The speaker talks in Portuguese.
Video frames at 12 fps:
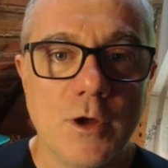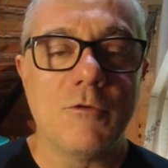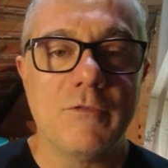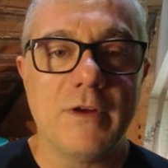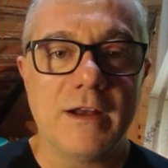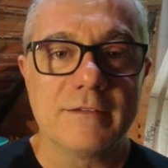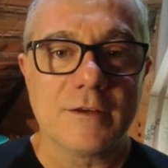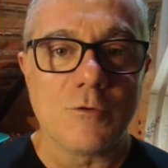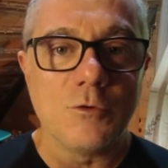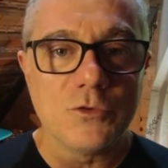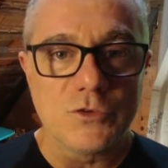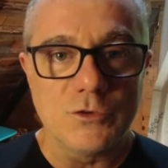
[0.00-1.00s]
Conversa
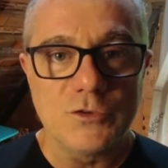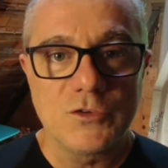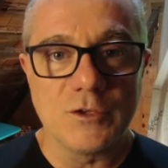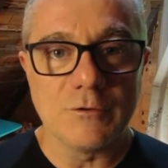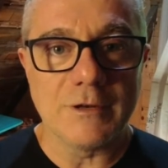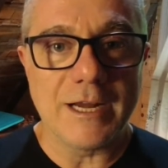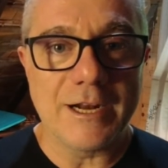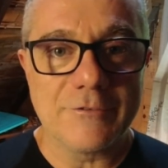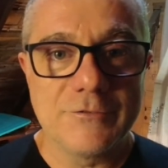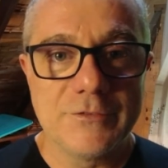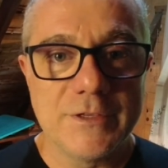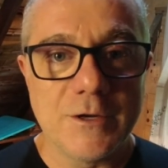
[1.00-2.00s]
com o seu celular
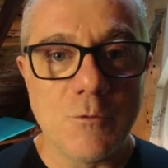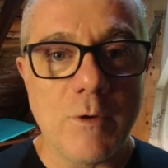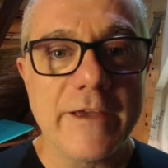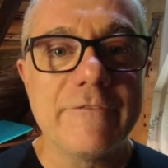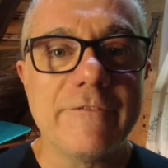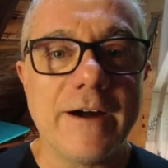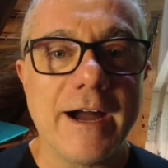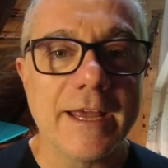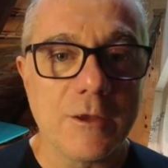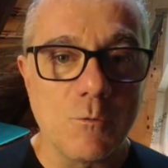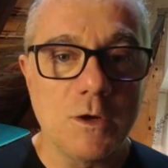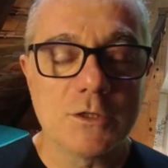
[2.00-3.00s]
via
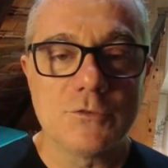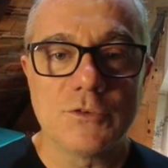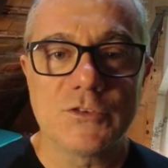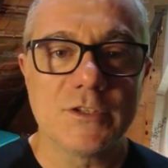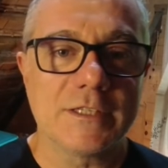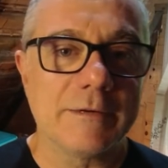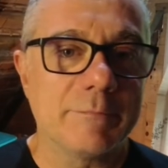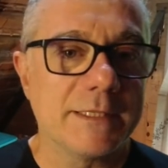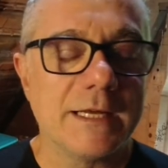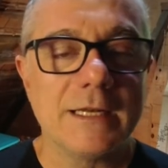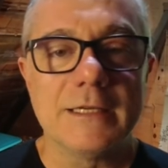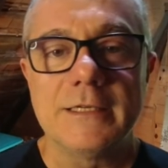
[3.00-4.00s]
Wi-Fi enquanto você está
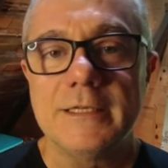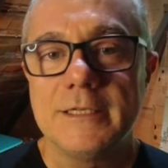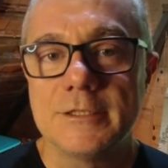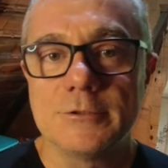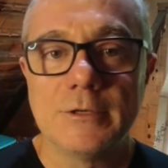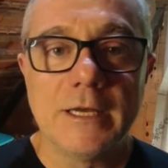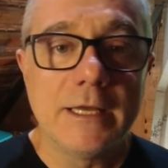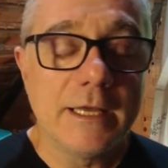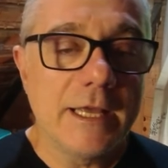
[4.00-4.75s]
pedalando.